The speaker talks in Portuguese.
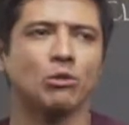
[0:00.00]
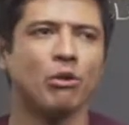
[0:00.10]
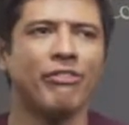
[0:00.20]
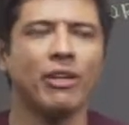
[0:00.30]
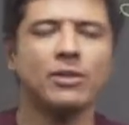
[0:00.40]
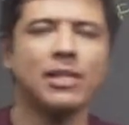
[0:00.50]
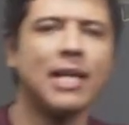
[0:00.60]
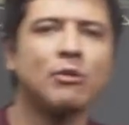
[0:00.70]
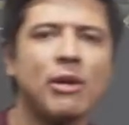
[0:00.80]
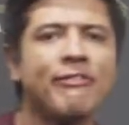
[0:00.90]
eu não estou falando
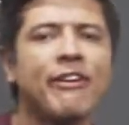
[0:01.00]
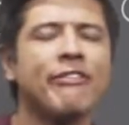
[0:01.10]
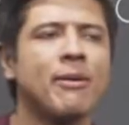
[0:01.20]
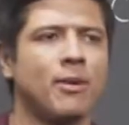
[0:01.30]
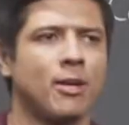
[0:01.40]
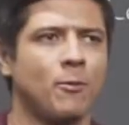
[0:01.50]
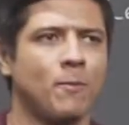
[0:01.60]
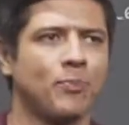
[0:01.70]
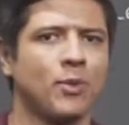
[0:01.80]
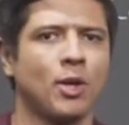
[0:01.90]
nem do infravermelho.
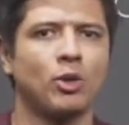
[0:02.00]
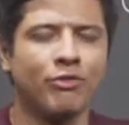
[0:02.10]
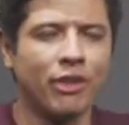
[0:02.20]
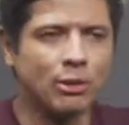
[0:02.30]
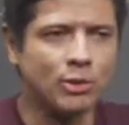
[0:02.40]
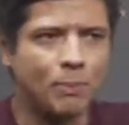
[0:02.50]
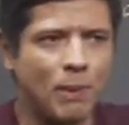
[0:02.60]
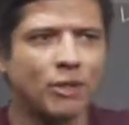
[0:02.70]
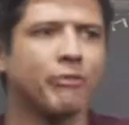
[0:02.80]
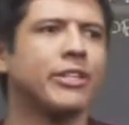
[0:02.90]
Eu estou falando um
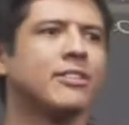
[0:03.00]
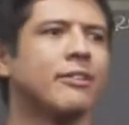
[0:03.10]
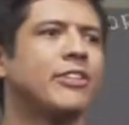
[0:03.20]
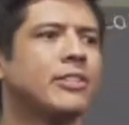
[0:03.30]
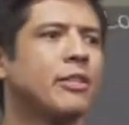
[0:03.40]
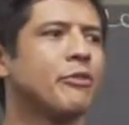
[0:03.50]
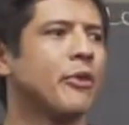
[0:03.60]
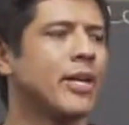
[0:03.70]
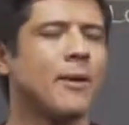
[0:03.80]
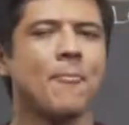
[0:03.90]
espectro visível
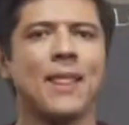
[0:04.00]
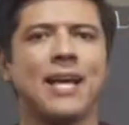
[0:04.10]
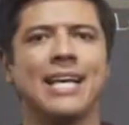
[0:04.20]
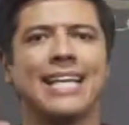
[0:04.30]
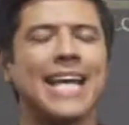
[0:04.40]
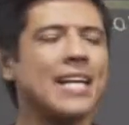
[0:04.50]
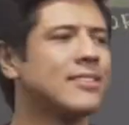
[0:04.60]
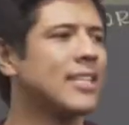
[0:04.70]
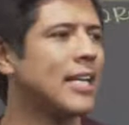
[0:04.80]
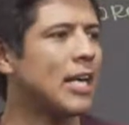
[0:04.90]
aí. Quem
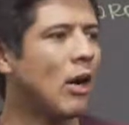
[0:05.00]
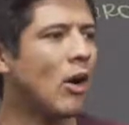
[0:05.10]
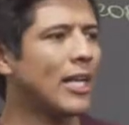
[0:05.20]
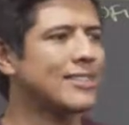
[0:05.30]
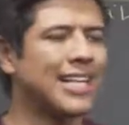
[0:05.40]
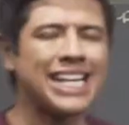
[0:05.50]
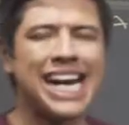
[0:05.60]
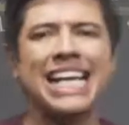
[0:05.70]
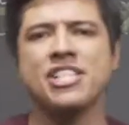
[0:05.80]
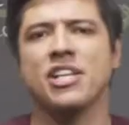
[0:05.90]
seria, olha, isso é
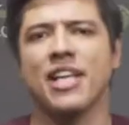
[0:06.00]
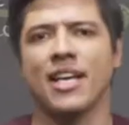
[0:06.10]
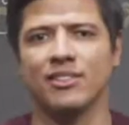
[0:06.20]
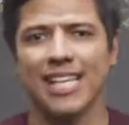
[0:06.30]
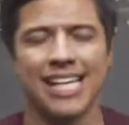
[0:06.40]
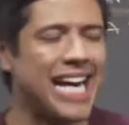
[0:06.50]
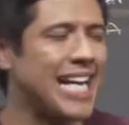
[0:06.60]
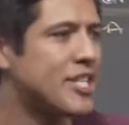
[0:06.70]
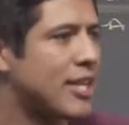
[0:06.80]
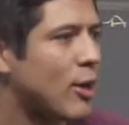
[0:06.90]
cara de Enem, isso é
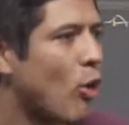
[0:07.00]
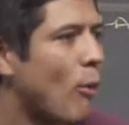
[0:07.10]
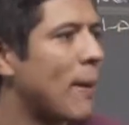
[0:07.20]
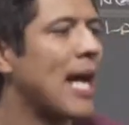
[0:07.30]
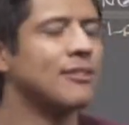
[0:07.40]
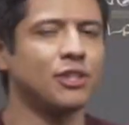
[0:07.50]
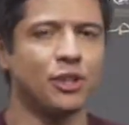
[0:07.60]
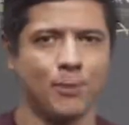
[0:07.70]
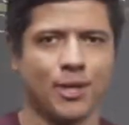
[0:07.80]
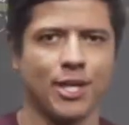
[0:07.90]
cara de Enem cobrar esse
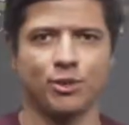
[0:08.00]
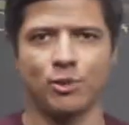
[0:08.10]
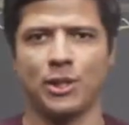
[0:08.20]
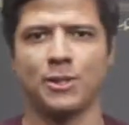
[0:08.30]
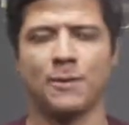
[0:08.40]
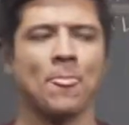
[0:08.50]
tipo de questões.